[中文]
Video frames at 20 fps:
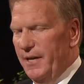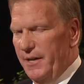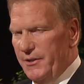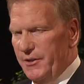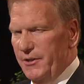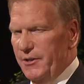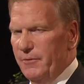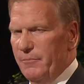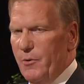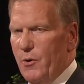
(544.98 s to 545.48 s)

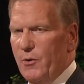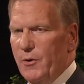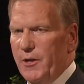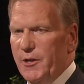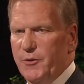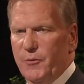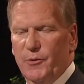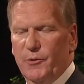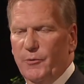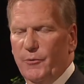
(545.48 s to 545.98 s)
在多数的
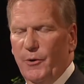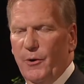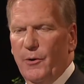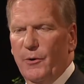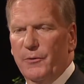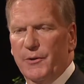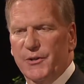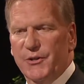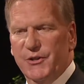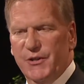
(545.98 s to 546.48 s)
例子当
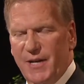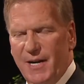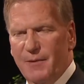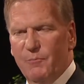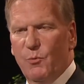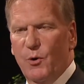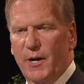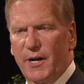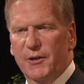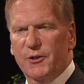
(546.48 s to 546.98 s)
中，
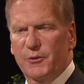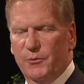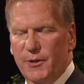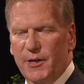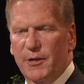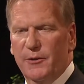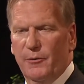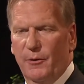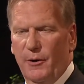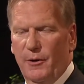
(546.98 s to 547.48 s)
见
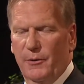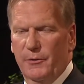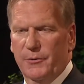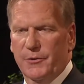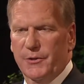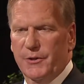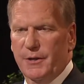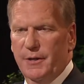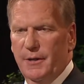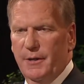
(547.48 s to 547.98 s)
证成长
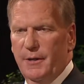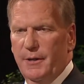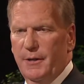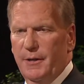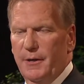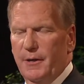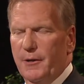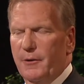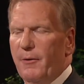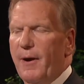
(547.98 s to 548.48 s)
的方式
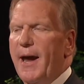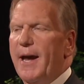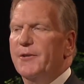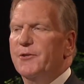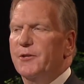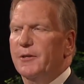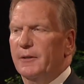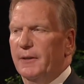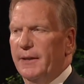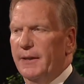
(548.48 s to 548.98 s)
和树
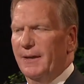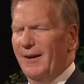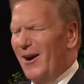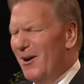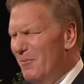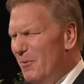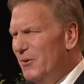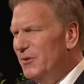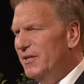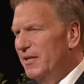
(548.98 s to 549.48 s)
长大
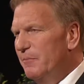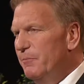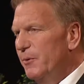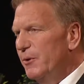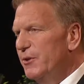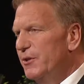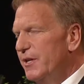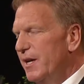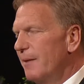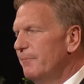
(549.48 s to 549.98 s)
的方式
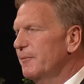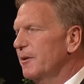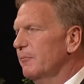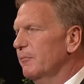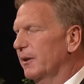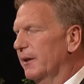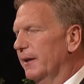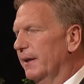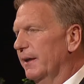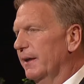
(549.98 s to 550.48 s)
一样，
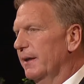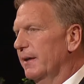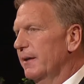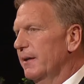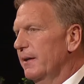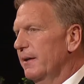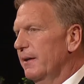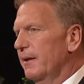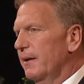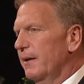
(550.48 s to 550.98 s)

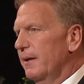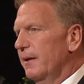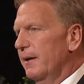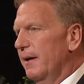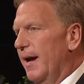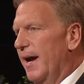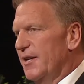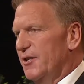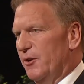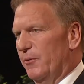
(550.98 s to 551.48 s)
会
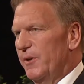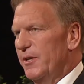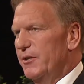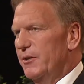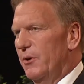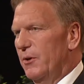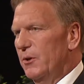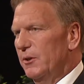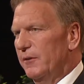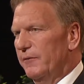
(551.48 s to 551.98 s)
因为我们
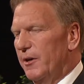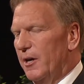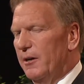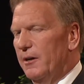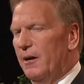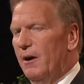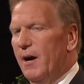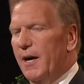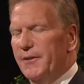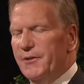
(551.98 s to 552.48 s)
持续
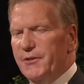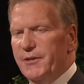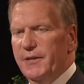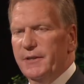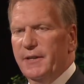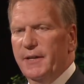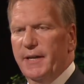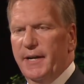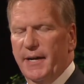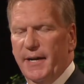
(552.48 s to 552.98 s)
的照
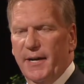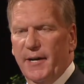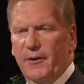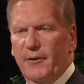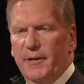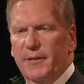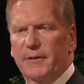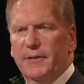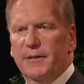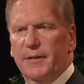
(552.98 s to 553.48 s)
顾
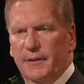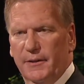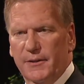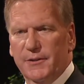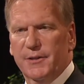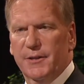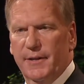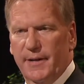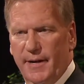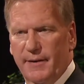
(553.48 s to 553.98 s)
和
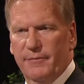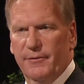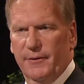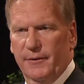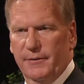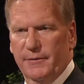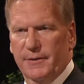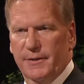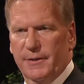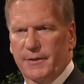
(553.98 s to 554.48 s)
勤奋努
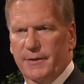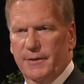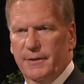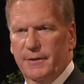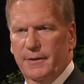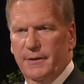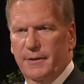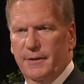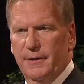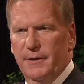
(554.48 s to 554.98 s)
力而
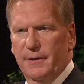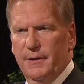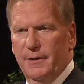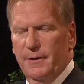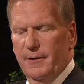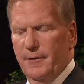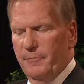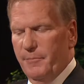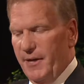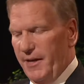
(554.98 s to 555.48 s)
逐渐，
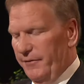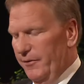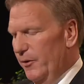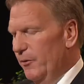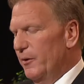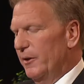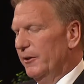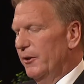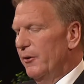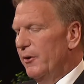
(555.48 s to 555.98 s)
几乎
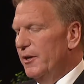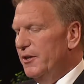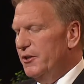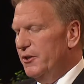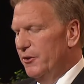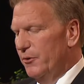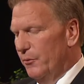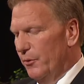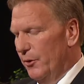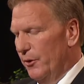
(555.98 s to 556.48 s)
是不知
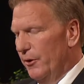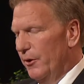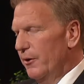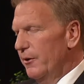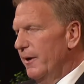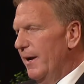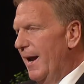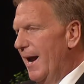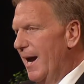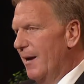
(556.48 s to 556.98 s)
不觉的
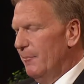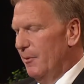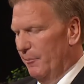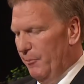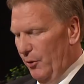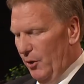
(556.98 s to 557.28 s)
成长。